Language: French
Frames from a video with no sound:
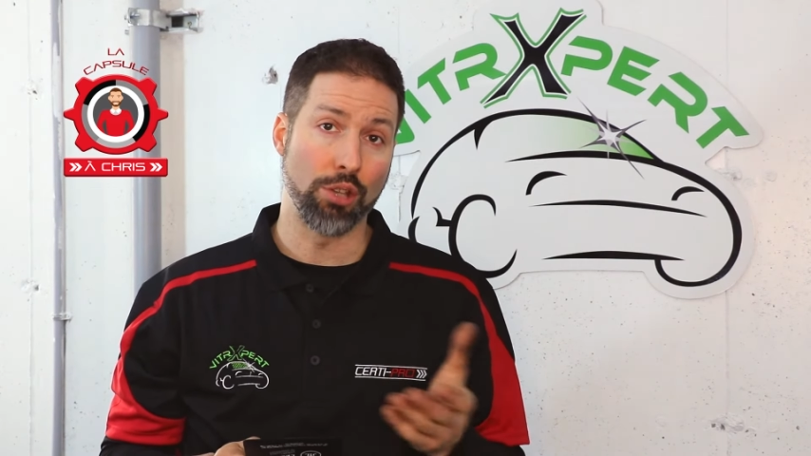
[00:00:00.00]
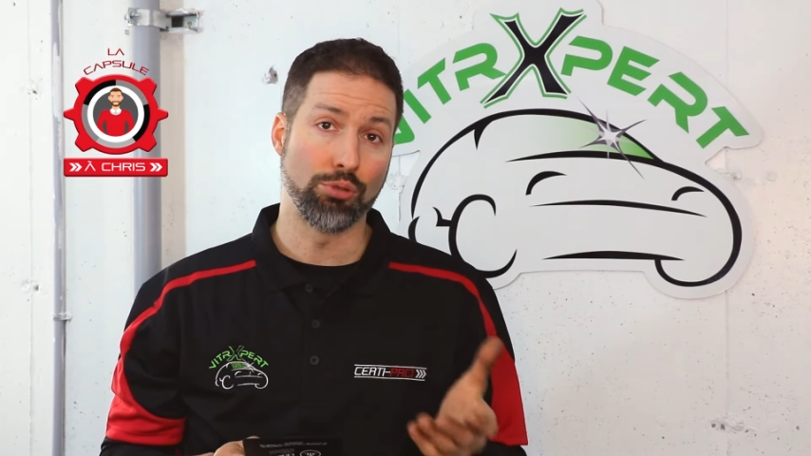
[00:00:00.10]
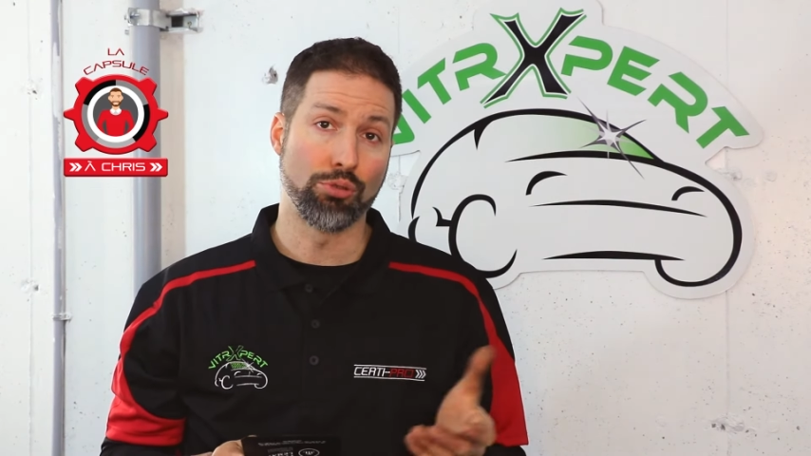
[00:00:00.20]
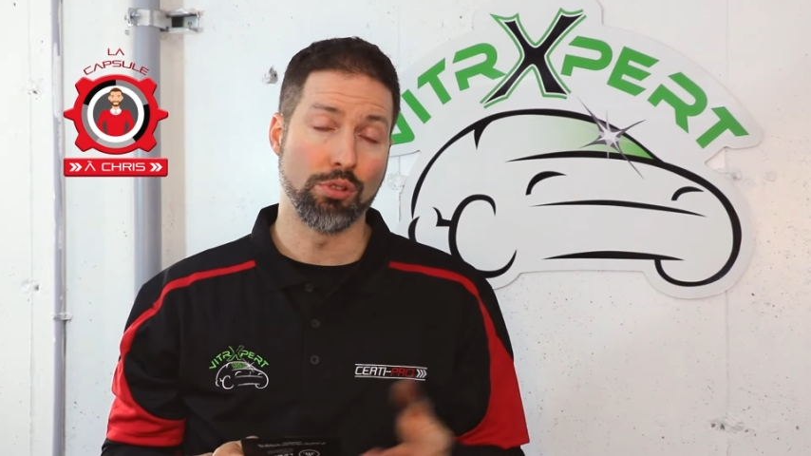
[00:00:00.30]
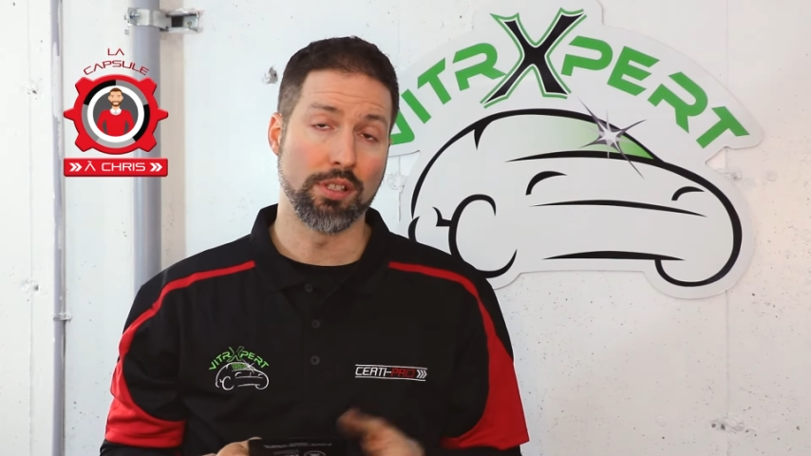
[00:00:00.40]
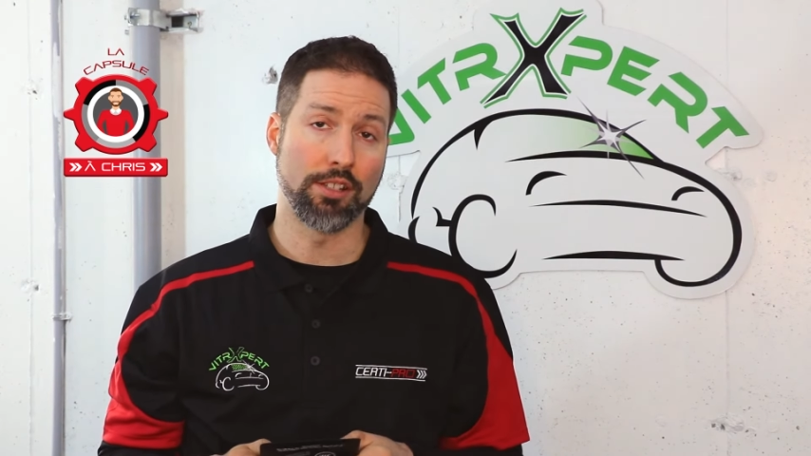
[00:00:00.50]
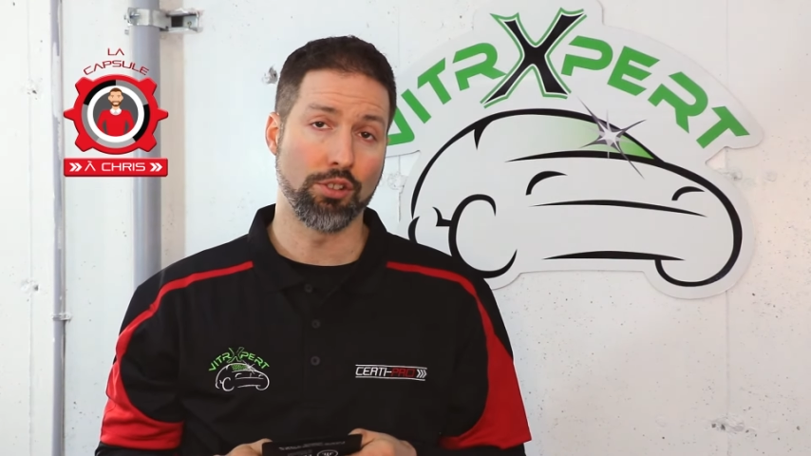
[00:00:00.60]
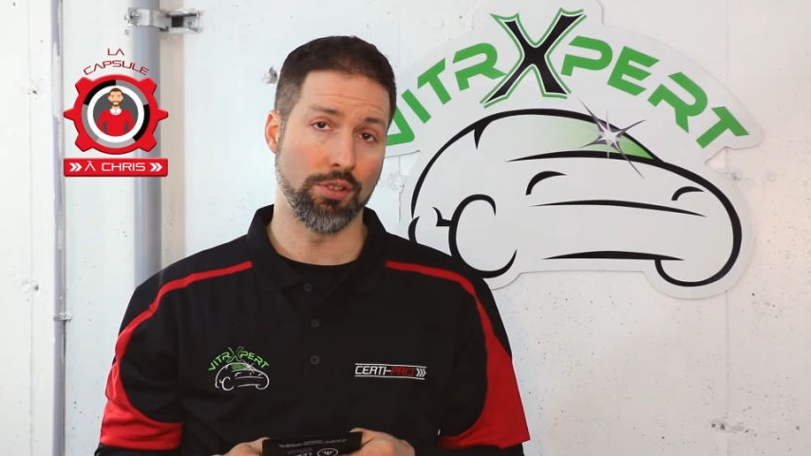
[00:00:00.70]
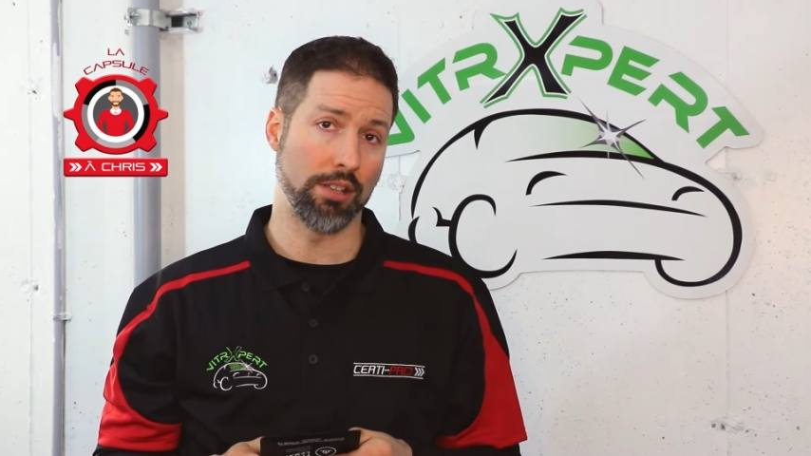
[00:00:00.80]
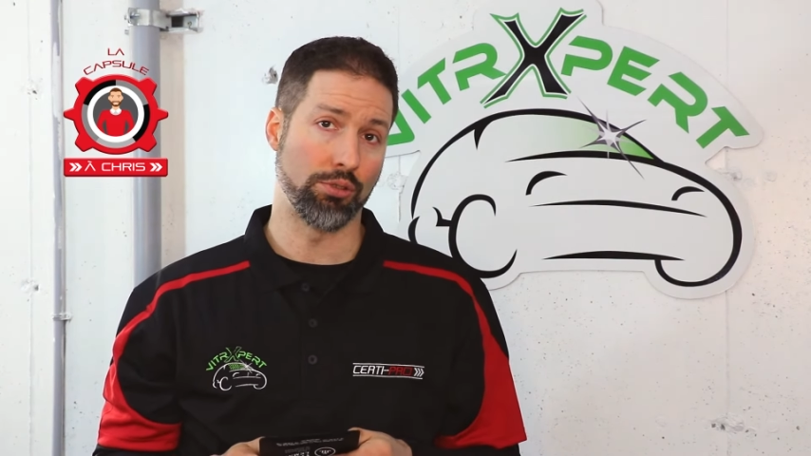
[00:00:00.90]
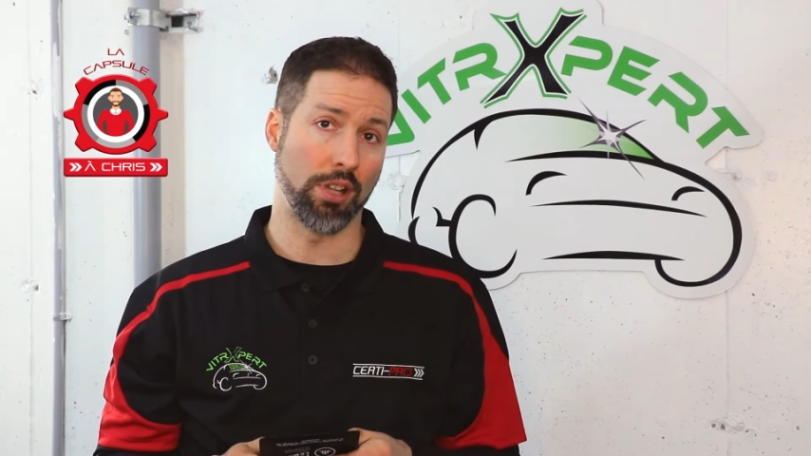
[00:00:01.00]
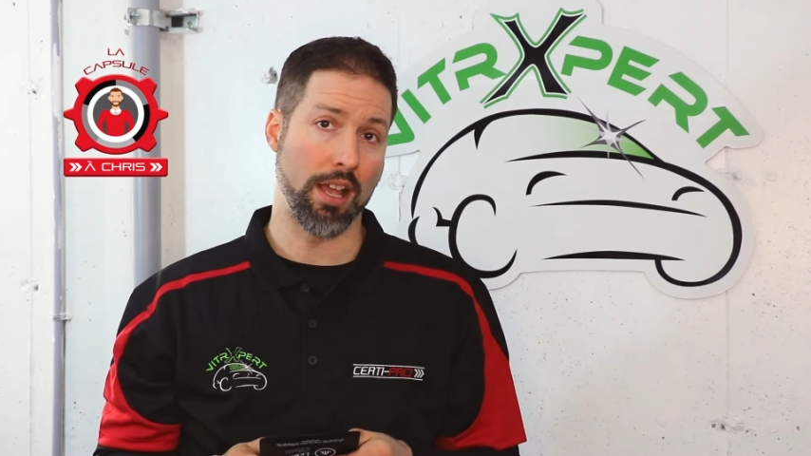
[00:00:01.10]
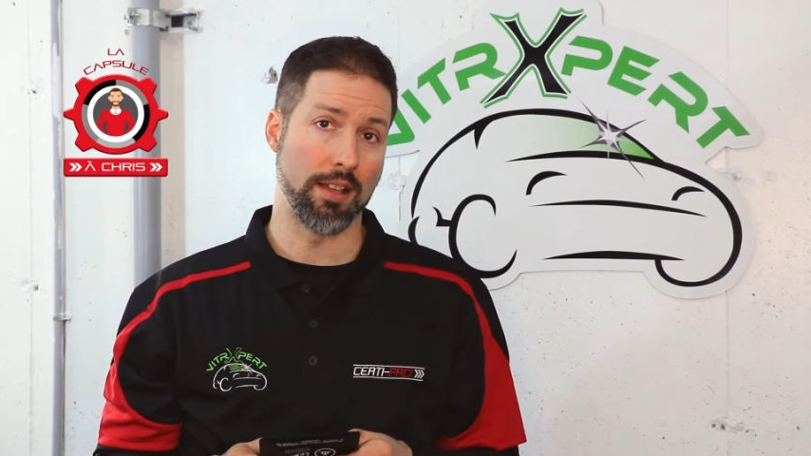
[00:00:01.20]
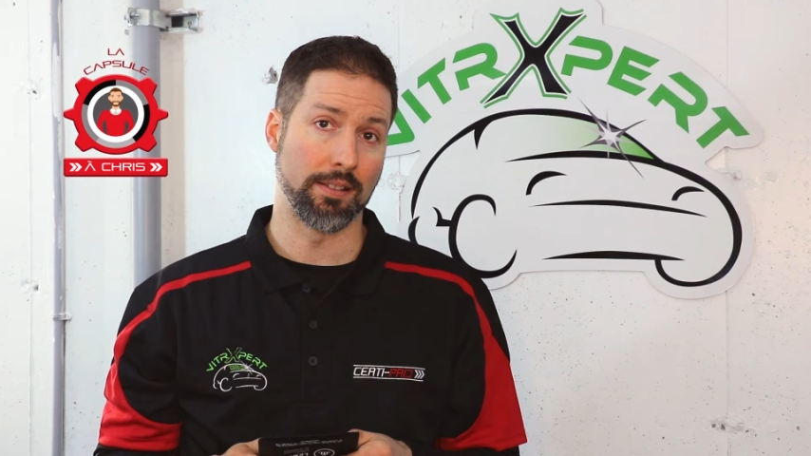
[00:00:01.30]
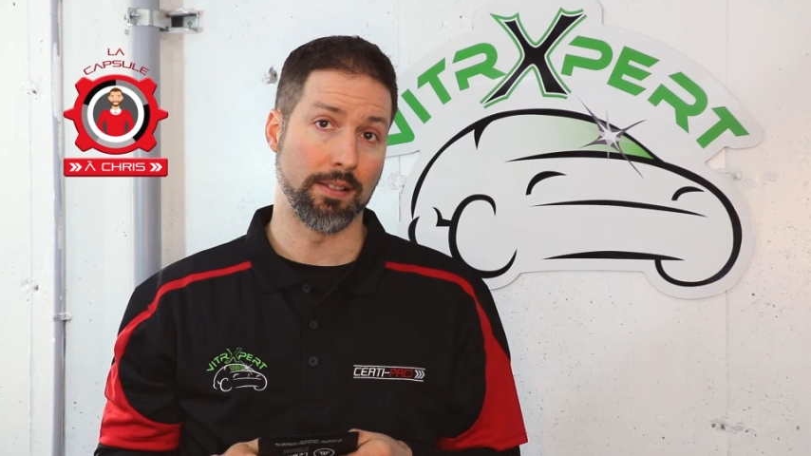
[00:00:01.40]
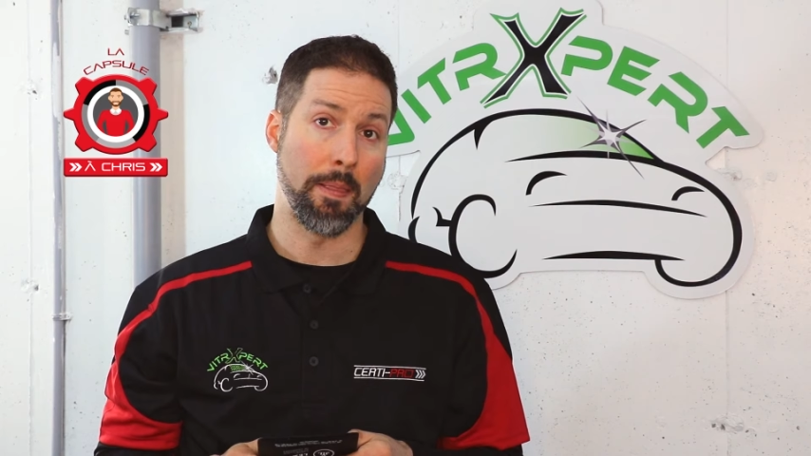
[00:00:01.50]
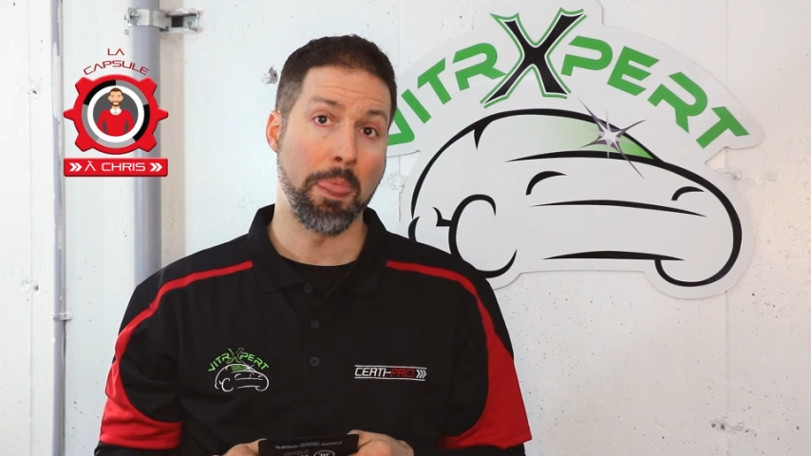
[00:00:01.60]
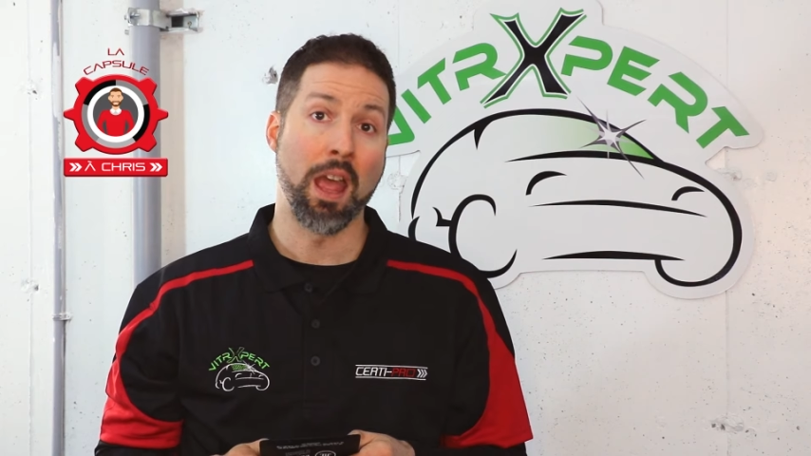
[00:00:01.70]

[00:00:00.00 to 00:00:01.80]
à utiliser son assurance.